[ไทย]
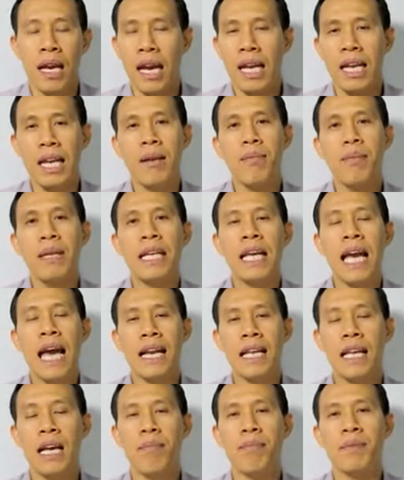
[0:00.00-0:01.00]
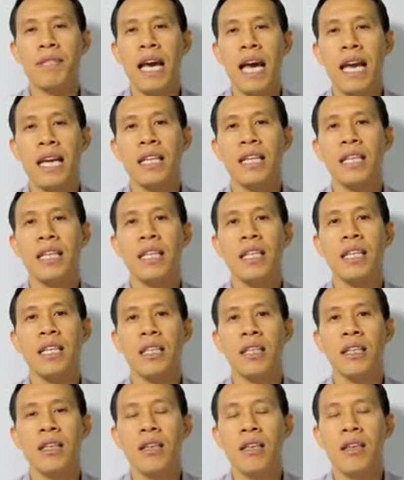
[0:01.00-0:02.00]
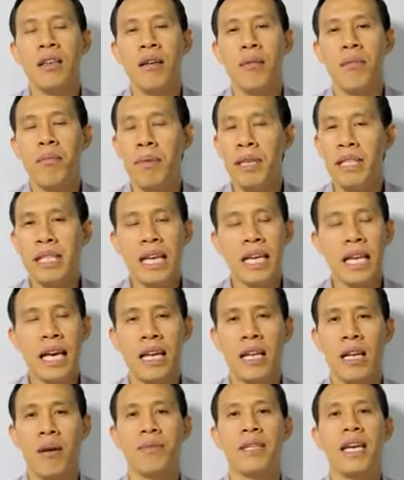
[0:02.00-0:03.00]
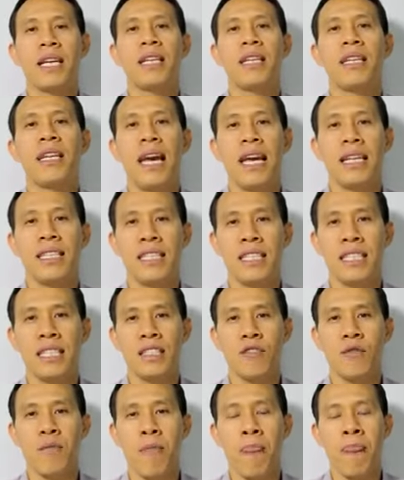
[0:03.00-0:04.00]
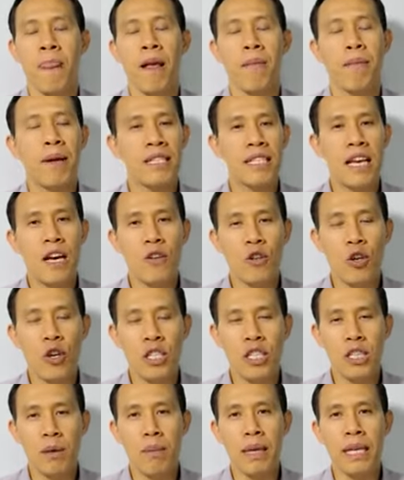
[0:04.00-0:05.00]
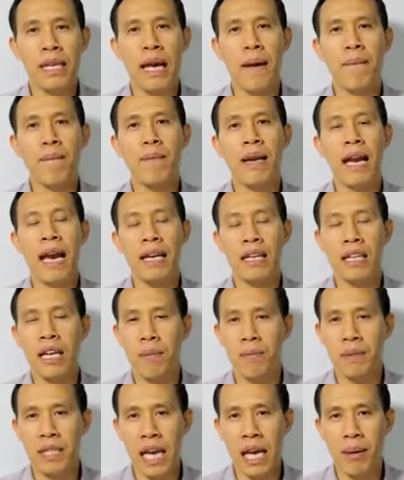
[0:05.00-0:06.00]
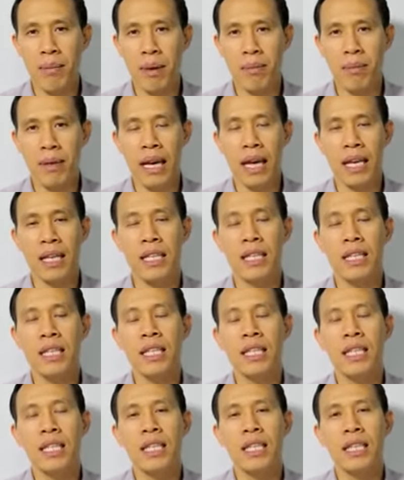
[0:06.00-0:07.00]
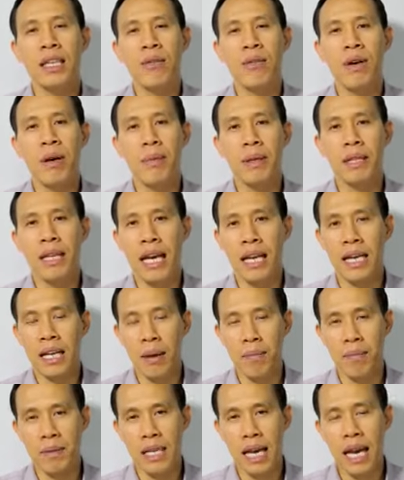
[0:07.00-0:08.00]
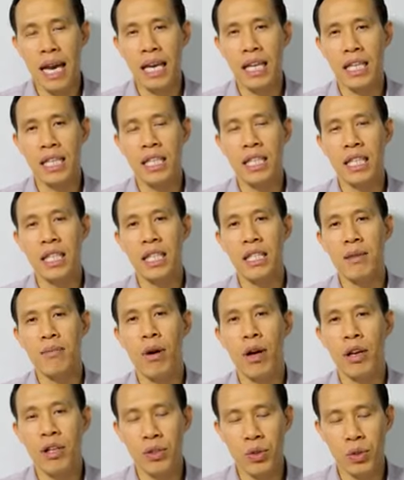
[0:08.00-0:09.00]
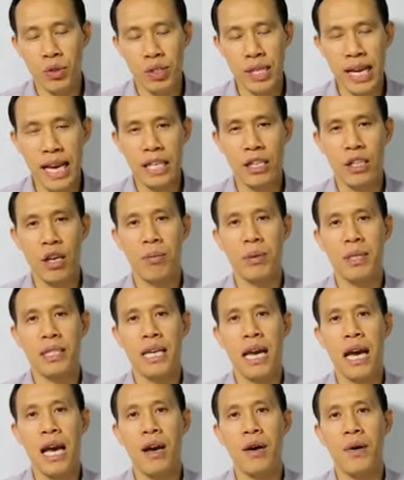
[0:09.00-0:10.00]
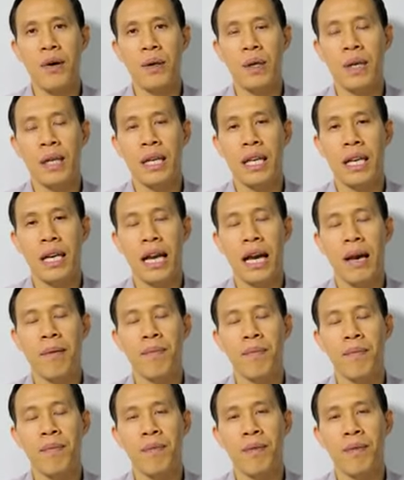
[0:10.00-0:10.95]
อันนั้นเป็นการกลับใจที่ไม่ใช่การกลับใจที่แท้จริง พระเจ้าก็จะไม่นับการกลับใจแบบนั้นว่าเป็นการกลับใจที่บริสุทธิ์ใจต่อพระเจ้านะครับ